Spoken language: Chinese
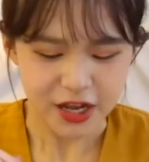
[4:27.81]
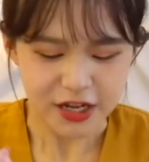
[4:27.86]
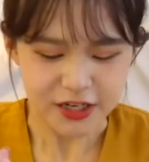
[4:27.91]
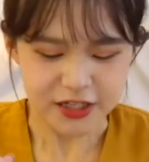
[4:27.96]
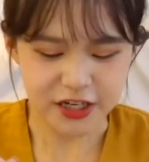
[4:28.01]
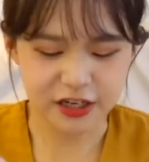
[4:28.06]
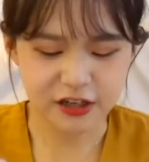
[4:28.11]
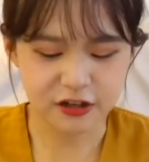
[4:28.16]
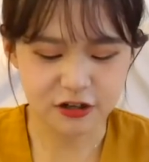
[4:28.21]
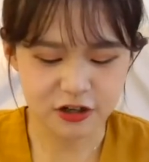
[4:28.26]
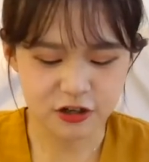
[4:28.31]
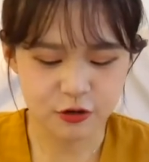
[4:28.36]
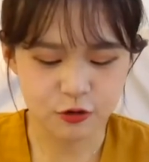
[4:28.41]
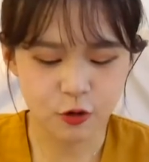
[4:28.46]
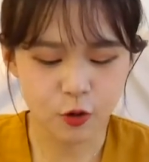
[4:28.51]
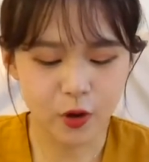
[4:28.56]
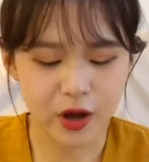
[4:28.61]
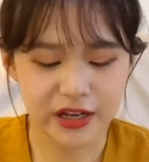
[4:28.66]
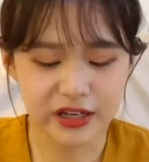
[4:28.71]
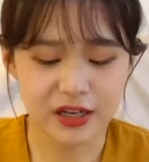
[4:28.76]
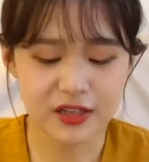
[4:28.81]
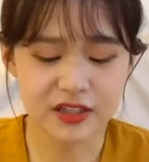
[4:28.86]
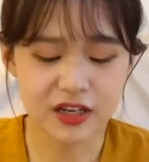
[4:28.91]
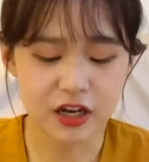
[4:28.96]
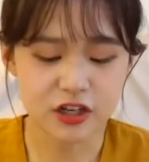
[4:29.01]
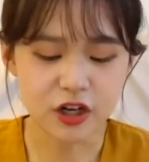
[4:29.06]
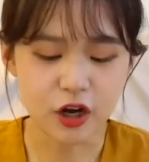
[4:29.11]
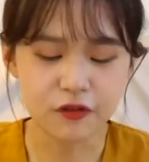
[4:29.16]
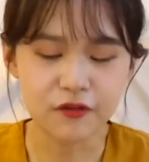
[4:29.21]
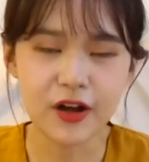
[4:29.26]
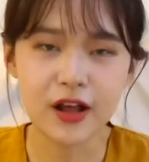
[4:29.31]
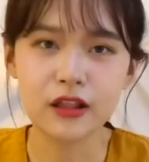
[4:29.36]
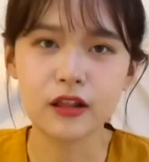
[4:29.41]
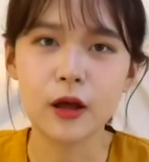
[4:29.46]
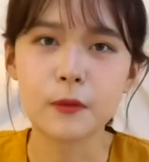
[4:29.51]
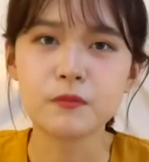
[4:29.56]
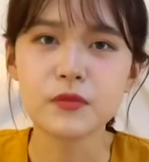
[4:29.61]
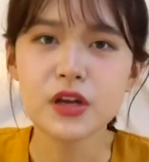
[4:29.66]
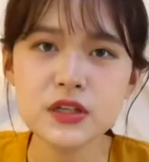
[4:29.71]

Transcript: 这个是用花椰菜炒饭的。